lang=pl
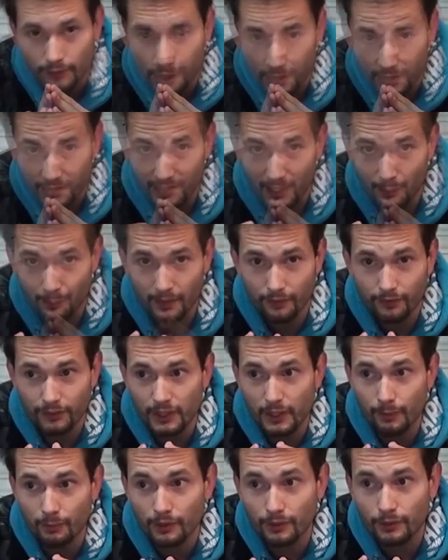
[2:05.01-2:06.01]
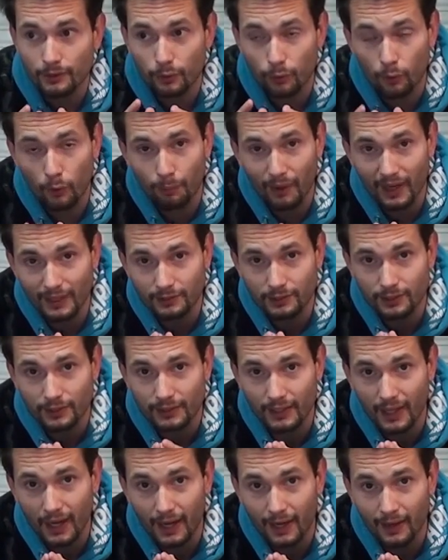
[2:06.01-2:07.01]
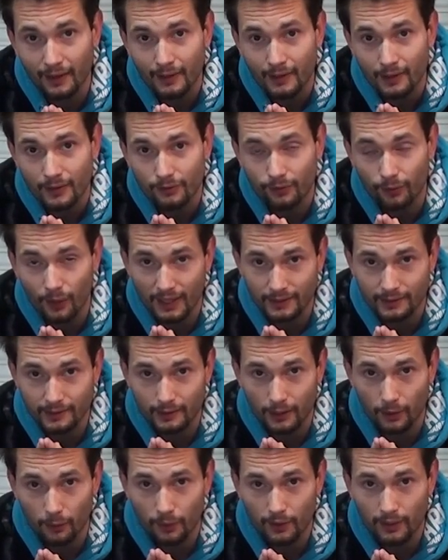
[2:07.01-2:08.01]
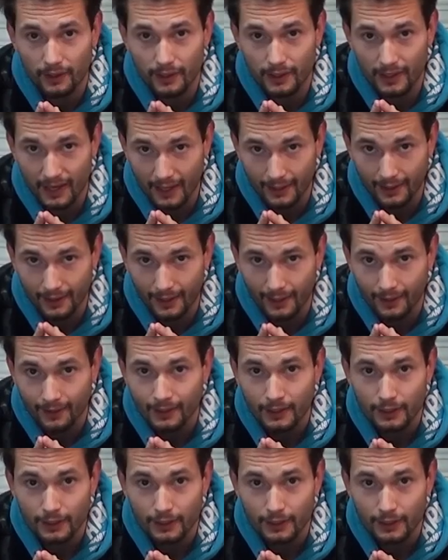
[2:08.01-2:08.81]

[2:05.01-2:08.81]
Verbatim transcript: Czy chcemy w nim dłubać na własną e, rękę?